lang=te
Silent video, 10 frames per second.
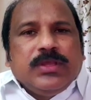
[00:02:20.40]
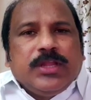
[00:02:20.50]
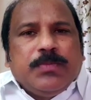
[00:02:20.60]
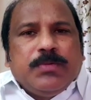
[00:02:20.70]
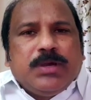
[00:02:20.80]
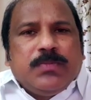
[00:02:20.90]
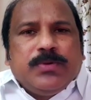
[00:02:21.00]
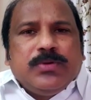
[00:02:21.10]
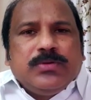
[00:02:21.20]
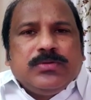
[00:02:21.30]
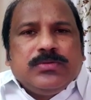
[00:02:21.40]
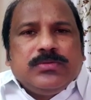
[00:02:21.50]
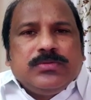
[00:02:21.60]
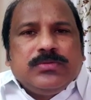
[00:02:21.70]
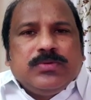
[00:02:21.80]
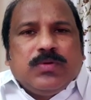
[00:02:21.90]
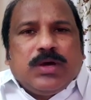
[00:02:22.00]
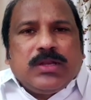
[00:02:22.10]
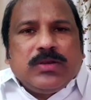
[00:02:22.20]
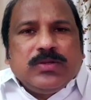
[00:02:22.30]
రేపో మాపో ఓ
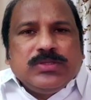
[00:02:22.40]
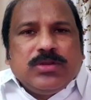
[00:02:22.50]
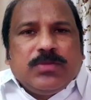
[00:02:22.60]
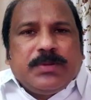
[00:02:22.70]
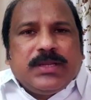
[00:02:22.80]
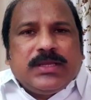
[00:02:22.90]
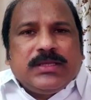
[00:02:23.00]
వారం రోజుల లోపల